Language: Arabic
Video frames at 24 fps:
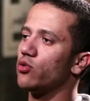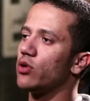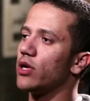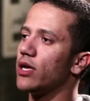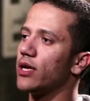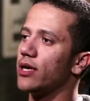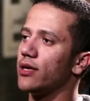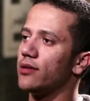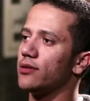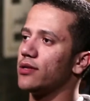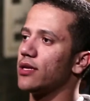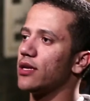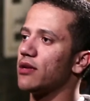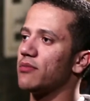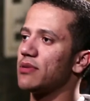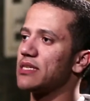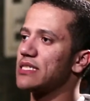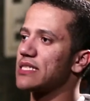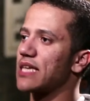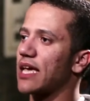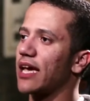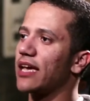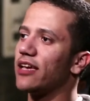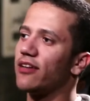لولا أن أنا
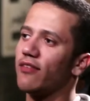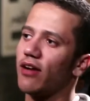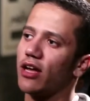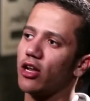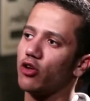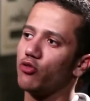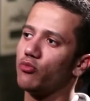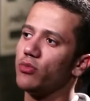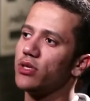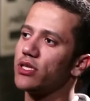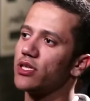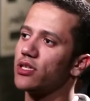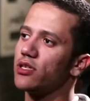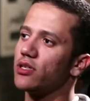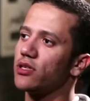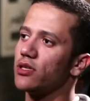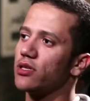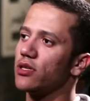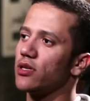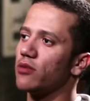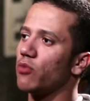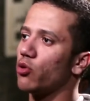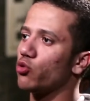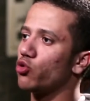بس خايف على أمتي
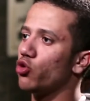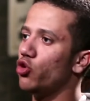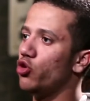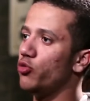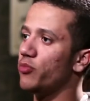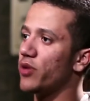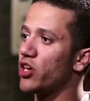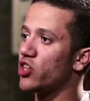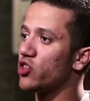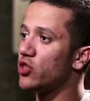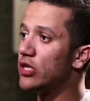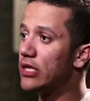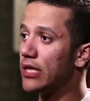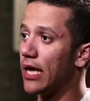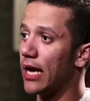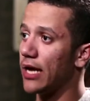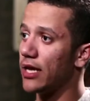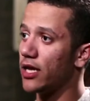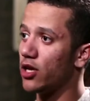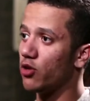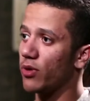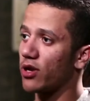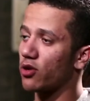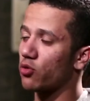أن الموضوع يبقى شديد
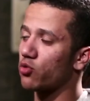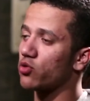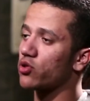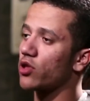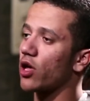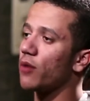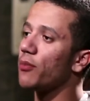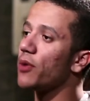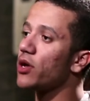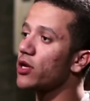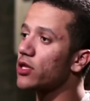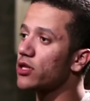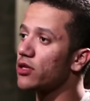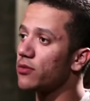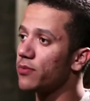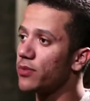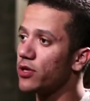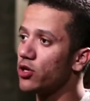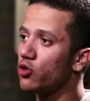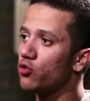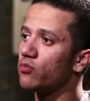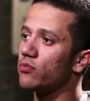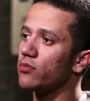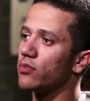عليهم أنا كنت أمرت
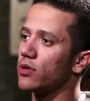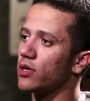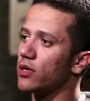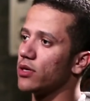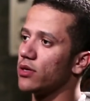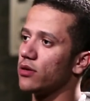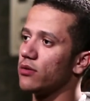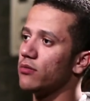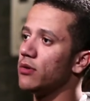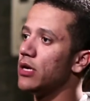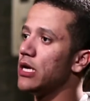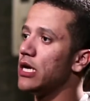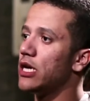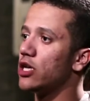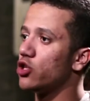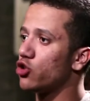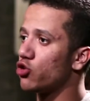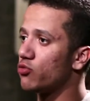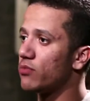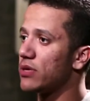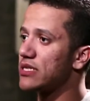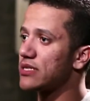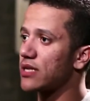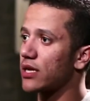بيهم آه،
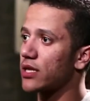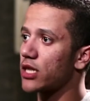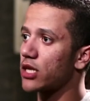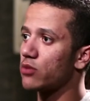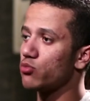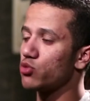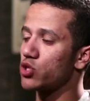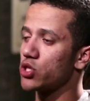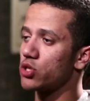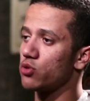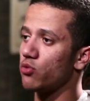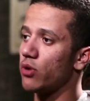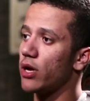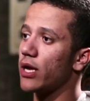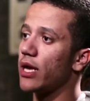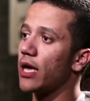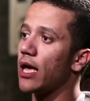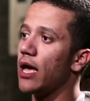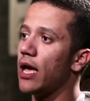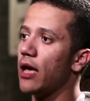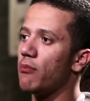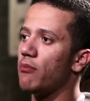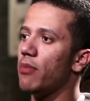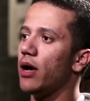أن هم يستخدموا
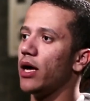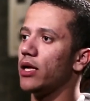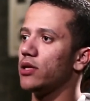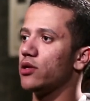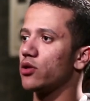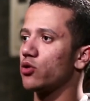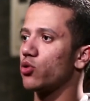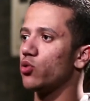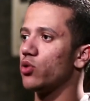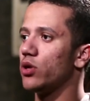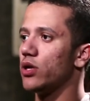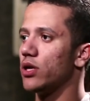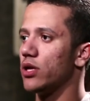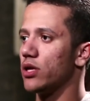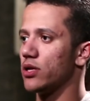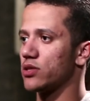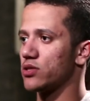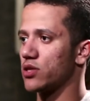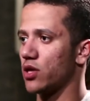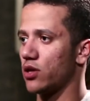السواك بعد كل